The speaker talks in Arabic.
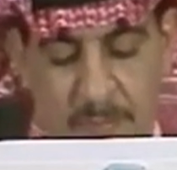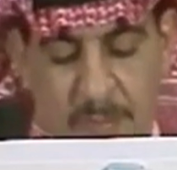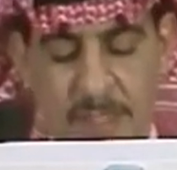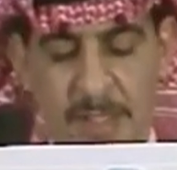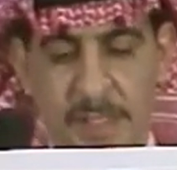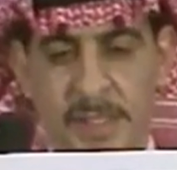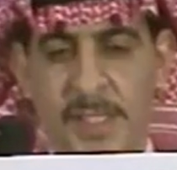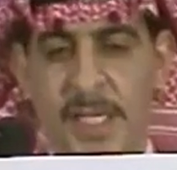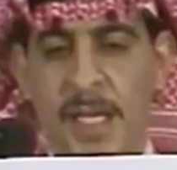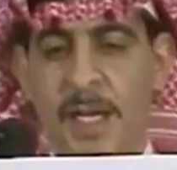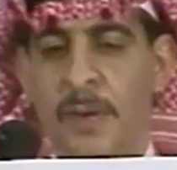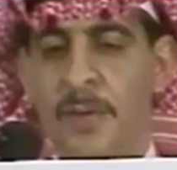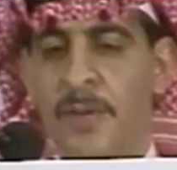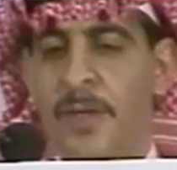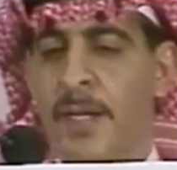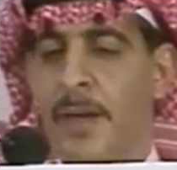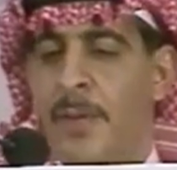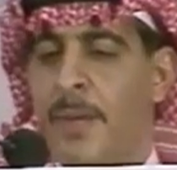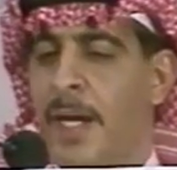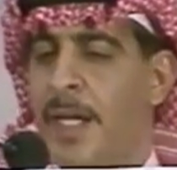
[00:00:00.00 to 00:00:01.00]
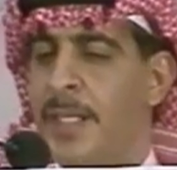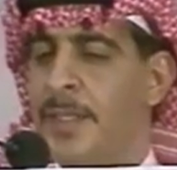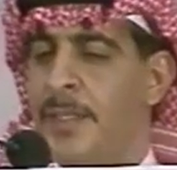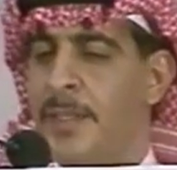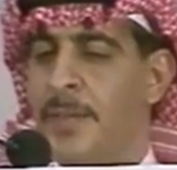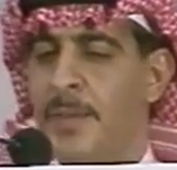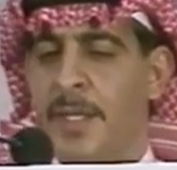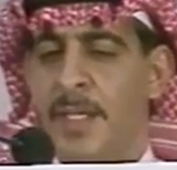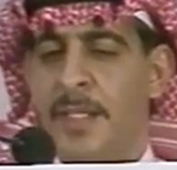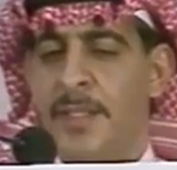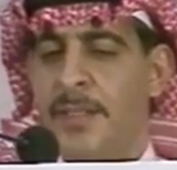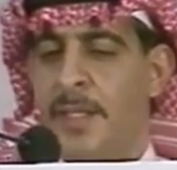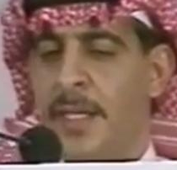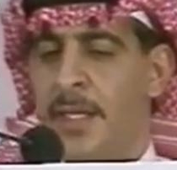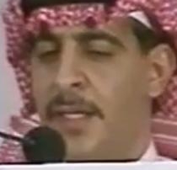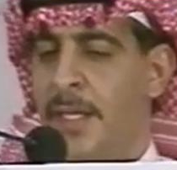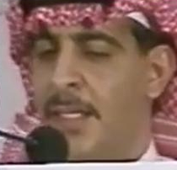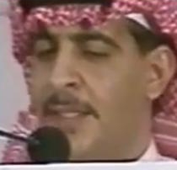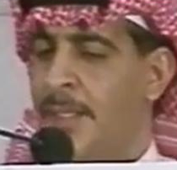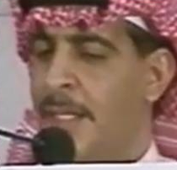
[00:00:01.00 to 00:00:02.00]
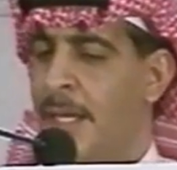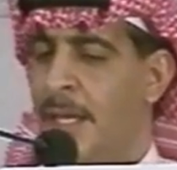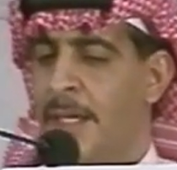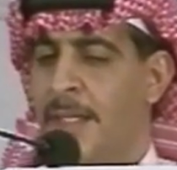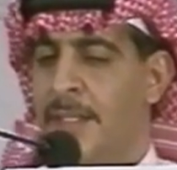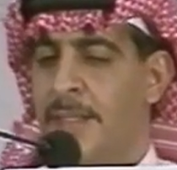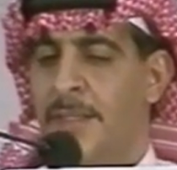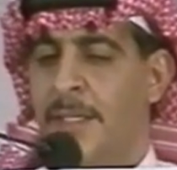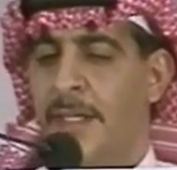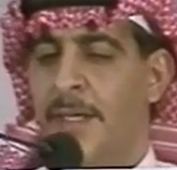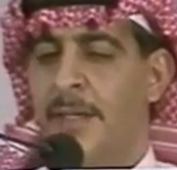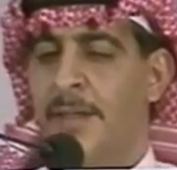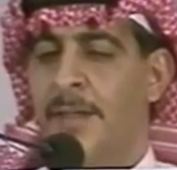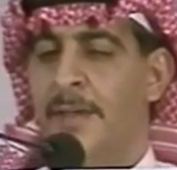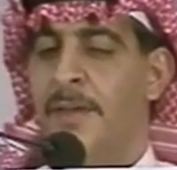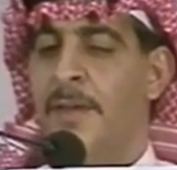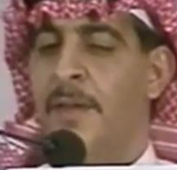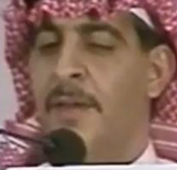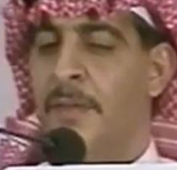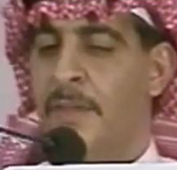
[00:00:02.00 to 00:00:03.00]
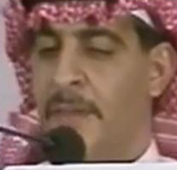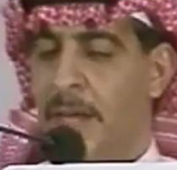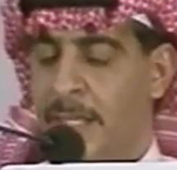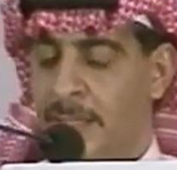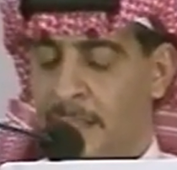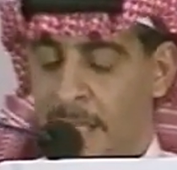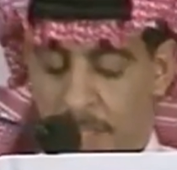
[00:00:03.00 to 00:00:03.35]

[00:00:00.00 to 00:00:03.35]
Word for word: والنساء اللواتي وردن القصائد ذات